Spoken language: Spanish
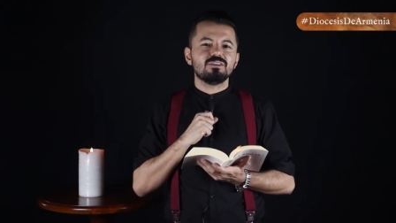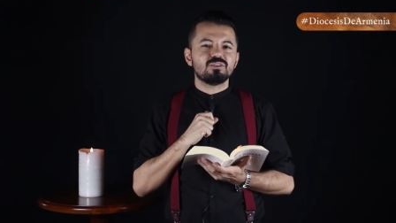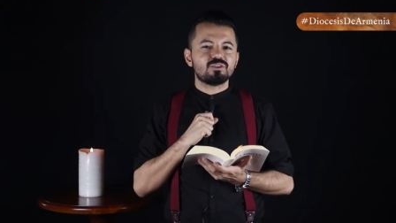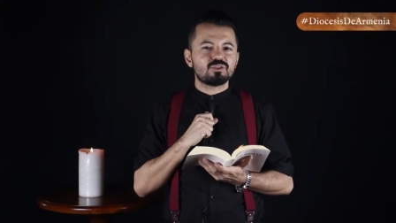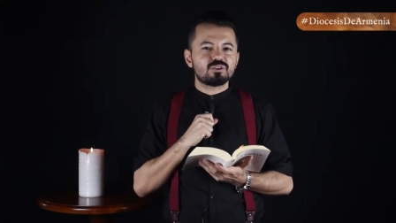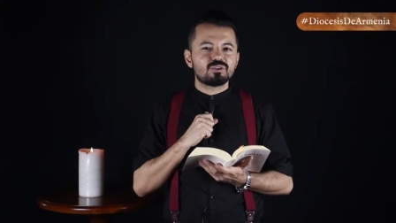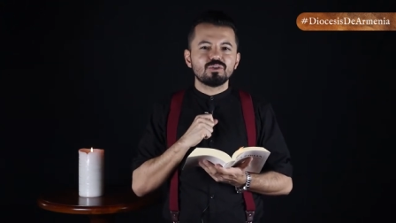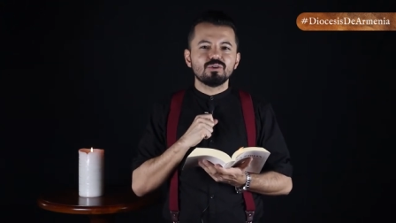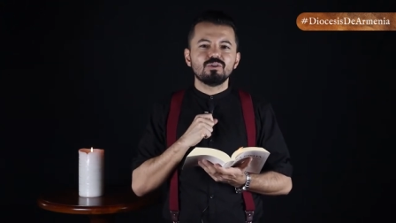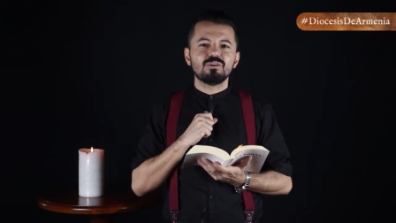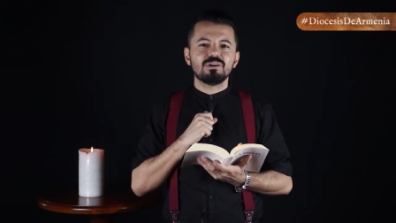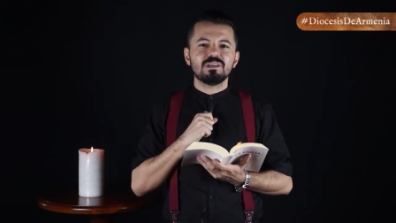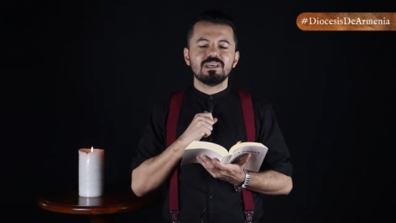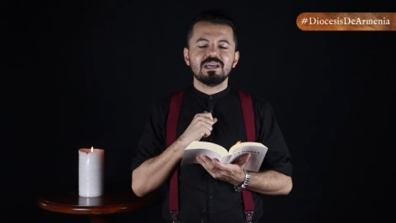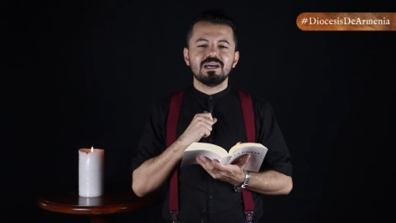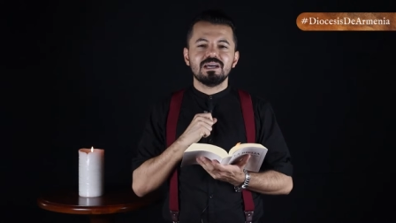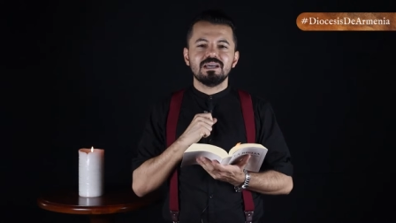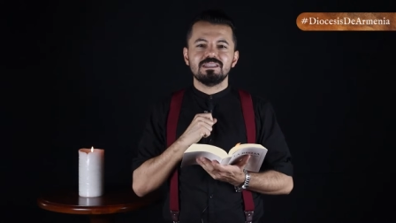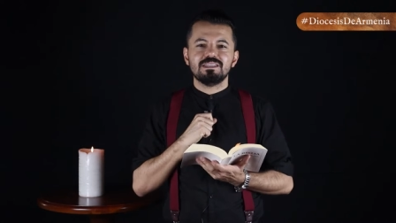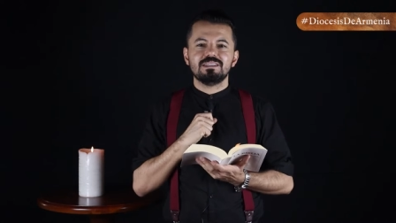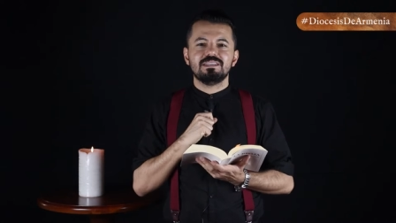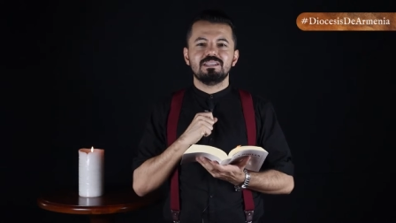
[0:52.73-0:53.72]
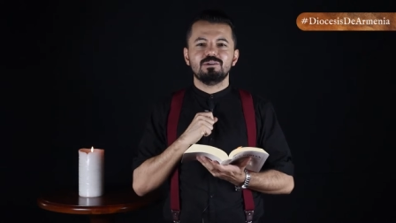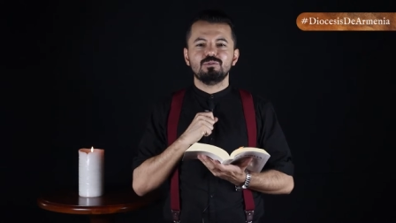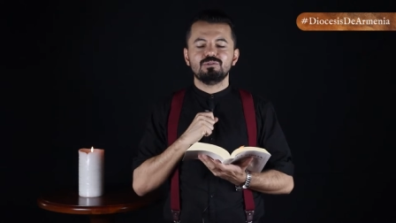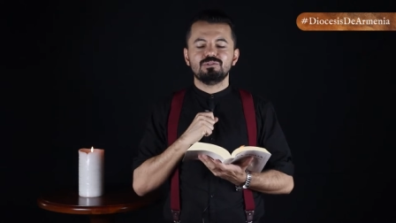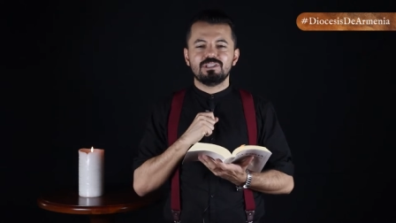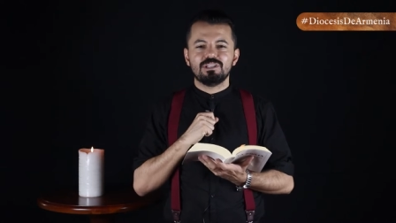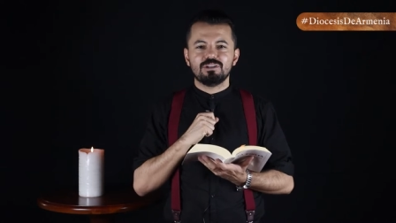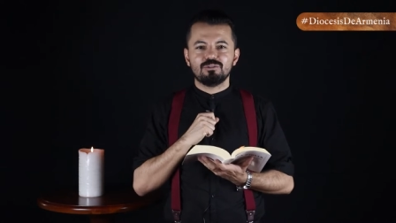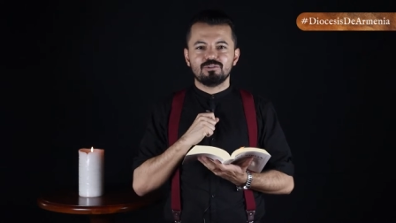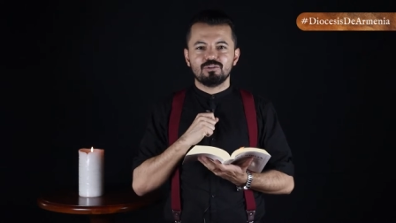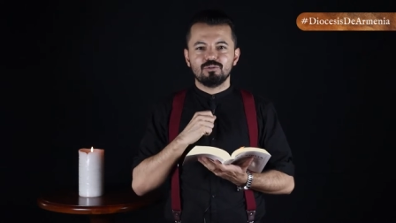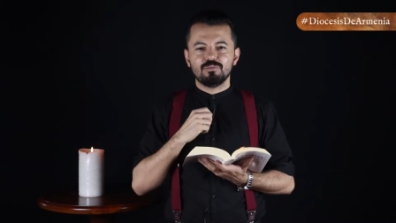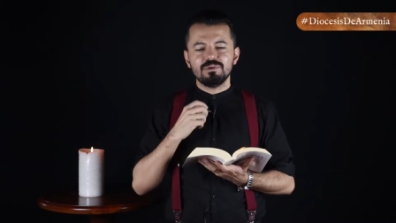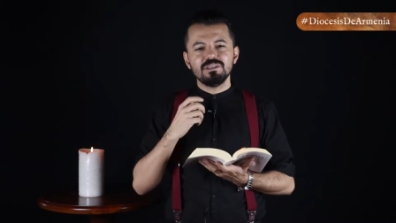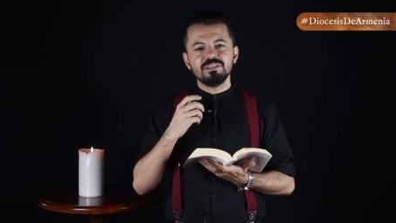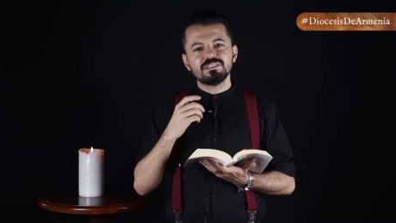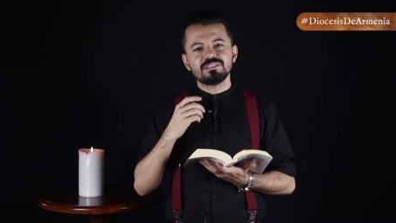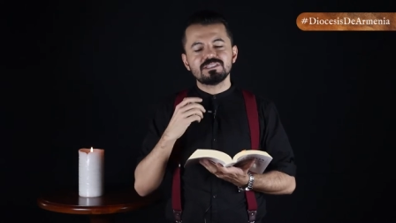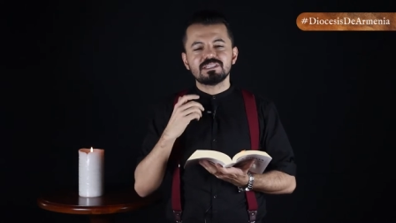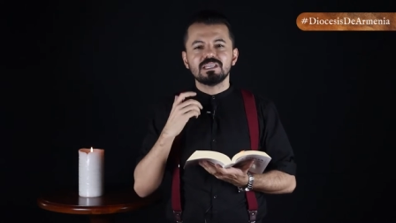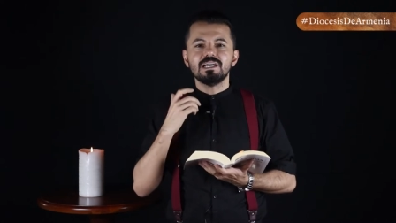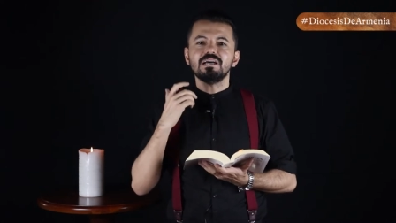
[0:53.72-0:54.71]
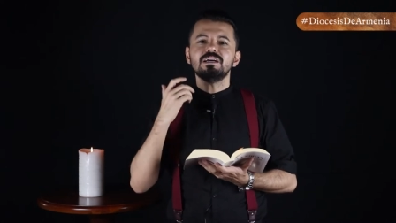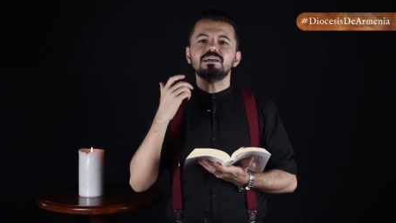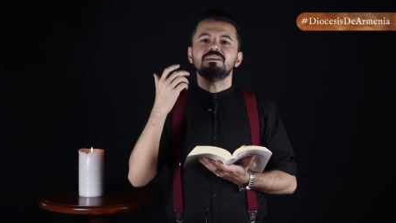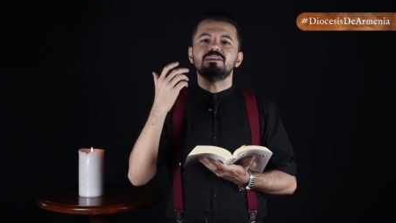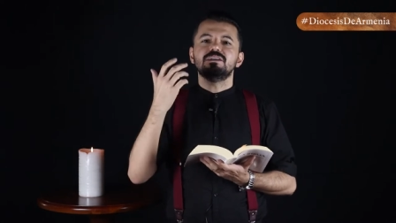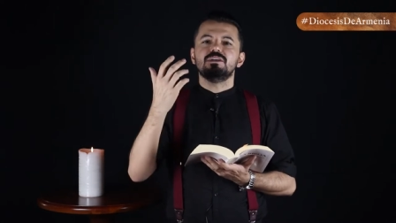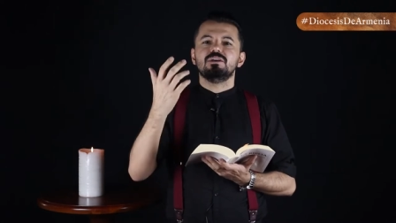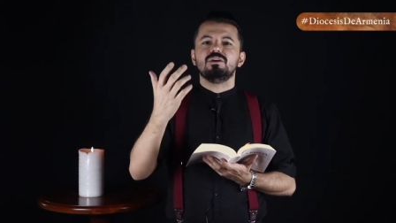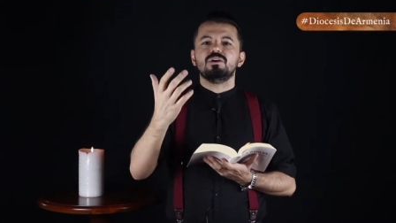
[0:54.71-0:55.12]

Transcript: historia deuteronomista.